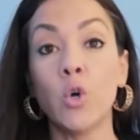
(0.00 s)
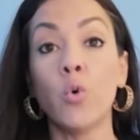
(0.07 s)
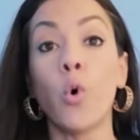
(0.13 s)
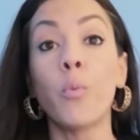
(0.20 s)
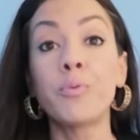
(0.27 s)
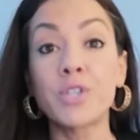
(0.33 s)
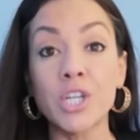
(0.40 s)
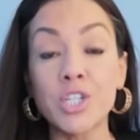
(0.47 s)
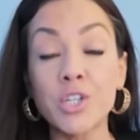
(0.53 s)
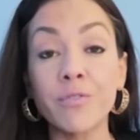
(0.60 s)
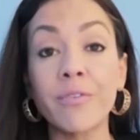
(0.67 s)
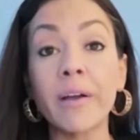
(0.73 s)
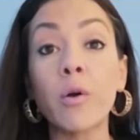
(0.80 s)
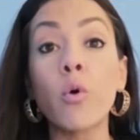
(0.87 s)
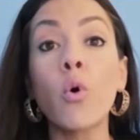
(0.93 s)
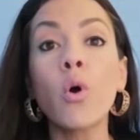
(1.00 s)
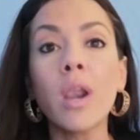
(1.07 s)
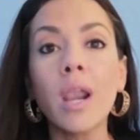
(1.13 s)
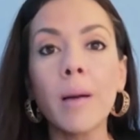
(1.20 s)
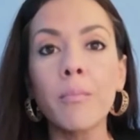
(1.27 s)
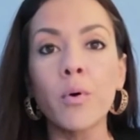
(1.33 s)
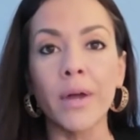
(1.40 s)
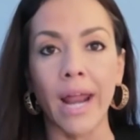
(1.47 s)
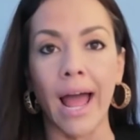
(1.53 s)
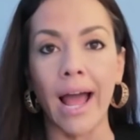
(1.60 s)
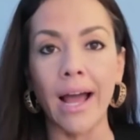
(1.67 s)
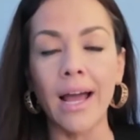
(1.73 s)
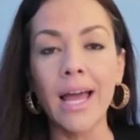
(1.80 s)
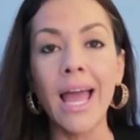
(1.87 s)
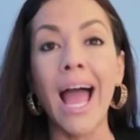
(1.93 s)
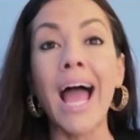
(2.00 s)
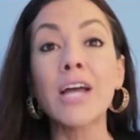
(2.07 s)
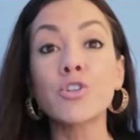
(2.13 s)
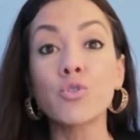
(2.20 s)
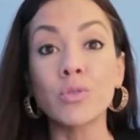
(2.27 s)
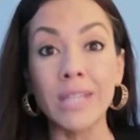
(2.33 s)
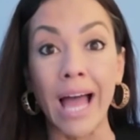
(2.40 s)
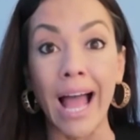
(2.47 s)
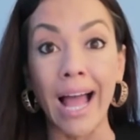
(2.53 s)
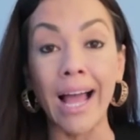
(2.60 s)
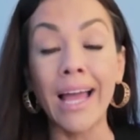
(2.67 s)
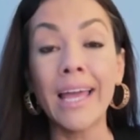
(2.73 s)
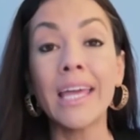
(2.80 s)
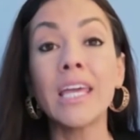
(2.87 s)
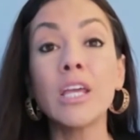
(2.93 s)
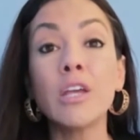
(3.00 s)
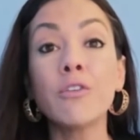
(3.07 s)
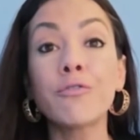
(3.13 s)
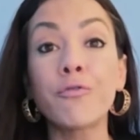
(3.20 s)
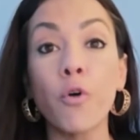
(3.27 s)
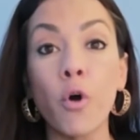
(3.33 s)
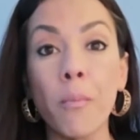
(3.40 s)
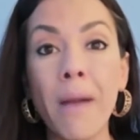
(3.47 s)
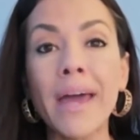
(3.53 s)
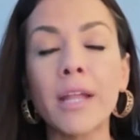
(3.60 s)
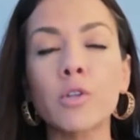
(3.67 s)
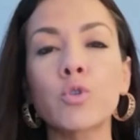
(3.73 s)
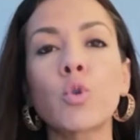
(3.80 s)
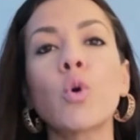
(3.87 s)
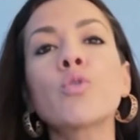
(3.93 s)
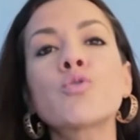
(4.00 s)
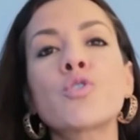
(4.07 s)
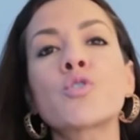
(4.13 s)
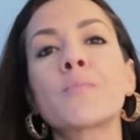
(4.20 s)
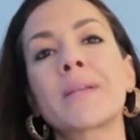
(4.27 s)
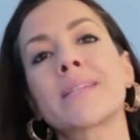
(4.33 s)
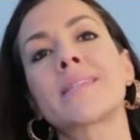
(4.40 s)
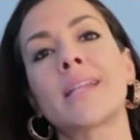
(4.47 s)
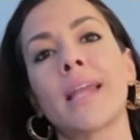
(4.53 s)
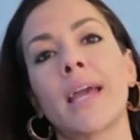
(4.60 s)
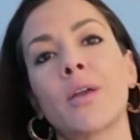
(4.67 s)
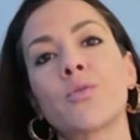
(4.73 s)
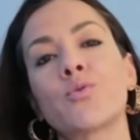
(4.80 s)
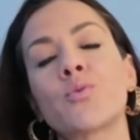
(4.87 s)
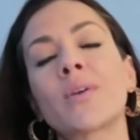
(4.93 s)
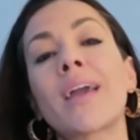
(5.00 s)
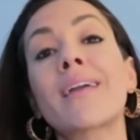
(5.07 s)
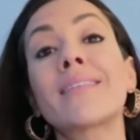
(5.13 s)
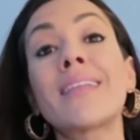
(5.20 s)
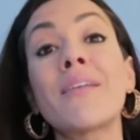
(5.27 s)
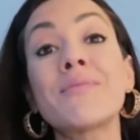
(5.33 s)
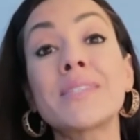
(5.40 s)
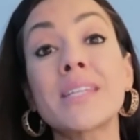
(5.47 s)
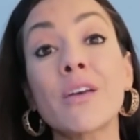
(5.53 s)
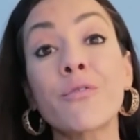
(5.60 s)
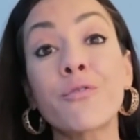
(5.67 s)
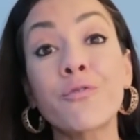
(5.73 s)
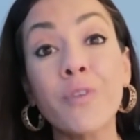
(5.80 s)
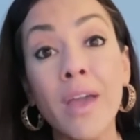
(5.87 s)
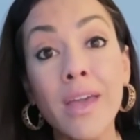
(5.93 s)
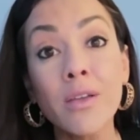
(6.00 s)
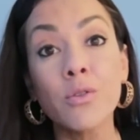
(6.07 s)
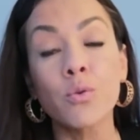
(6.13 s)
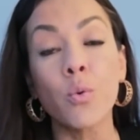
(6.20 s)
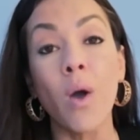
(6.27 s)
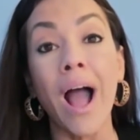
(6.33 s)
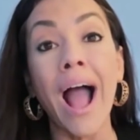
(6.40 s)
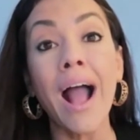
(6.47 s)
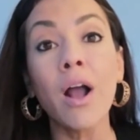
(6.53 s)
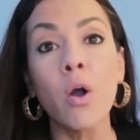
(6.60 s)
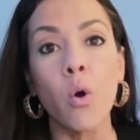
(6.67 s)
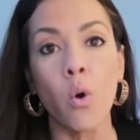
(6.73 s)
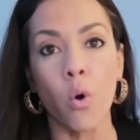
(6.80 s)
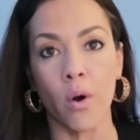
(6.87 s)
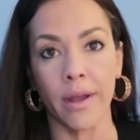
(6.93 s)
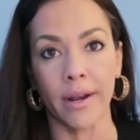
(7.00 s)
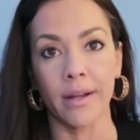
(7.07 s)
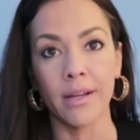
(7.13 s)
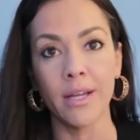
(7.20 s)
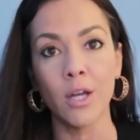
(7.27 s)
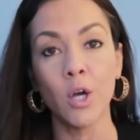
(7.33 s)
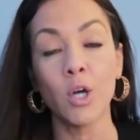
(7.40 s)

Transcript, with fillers: O objetivo é colaborar, ajudar informar a todos os brasileiros o que, que deve ser feito agora.